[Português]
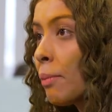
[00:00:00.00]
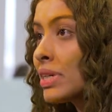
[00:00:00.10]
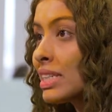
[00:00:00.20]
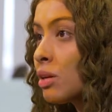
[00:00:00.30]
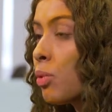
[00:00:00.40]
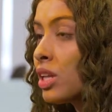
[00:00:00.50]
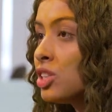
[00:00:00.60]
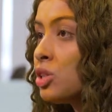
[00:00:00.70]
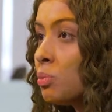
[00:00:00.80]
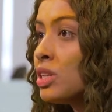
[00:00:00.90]
mas elas não podem
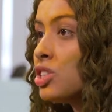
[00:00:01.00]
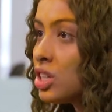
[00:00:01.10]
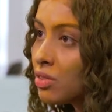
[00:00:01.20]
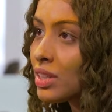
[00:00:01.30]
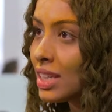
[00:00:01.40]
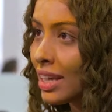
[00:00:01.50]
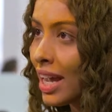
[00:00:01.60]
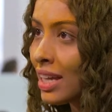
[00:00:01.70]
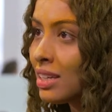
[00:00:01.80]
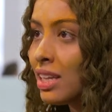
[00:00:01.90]
te impedir de fazer
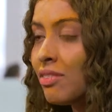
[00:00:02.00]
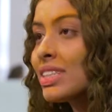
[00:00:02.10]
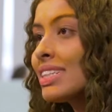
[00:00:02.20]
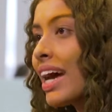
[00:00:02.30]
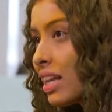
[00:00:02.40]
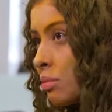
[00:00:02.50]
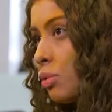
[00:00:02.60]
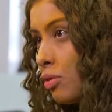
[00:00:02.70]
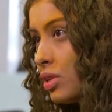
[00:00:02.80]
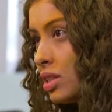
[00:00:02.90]
nada e nem fazer nada
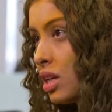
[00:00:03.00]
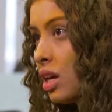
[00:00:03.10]
por você.